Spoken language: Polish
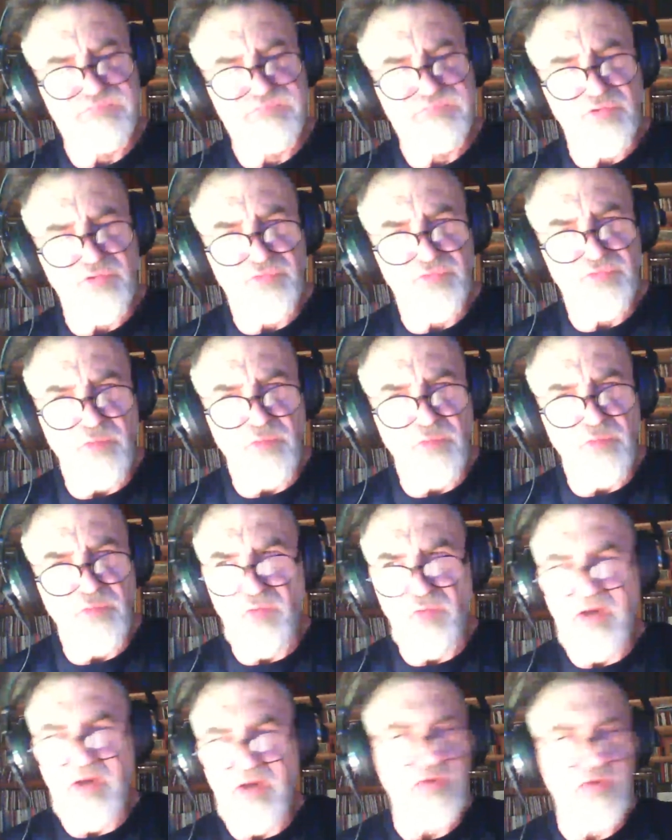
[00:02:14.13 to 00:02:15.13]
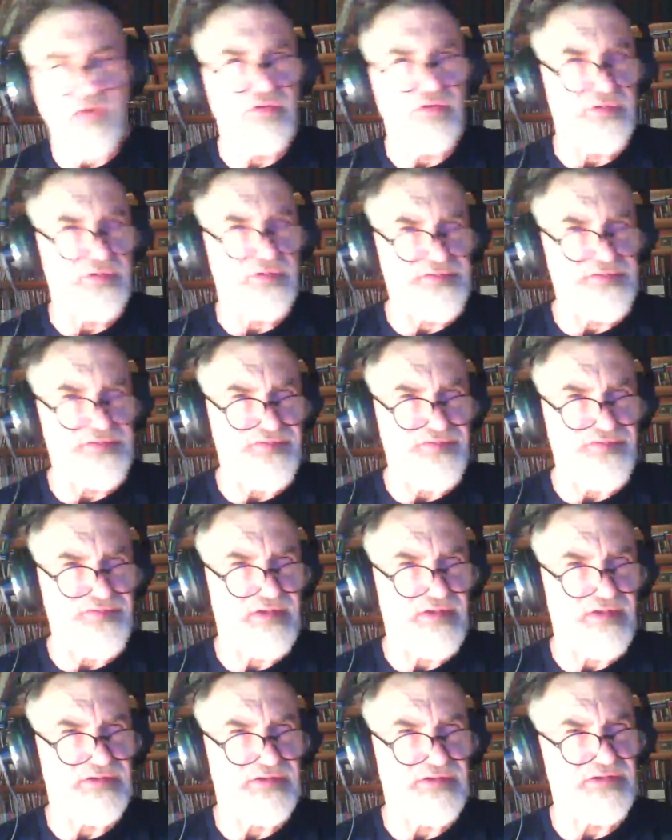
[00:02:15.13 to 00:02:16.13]
podmokła okolica
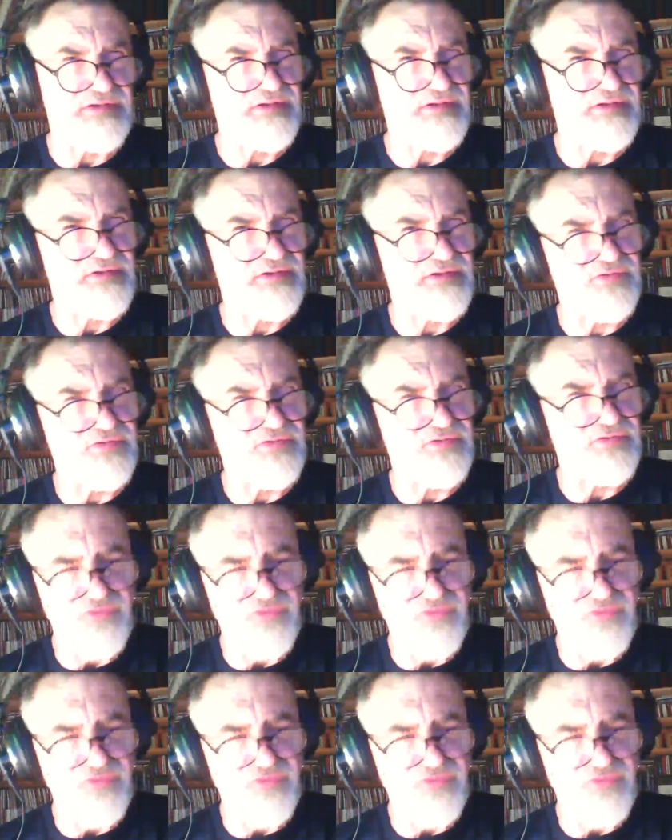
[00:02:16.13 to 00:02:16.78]
i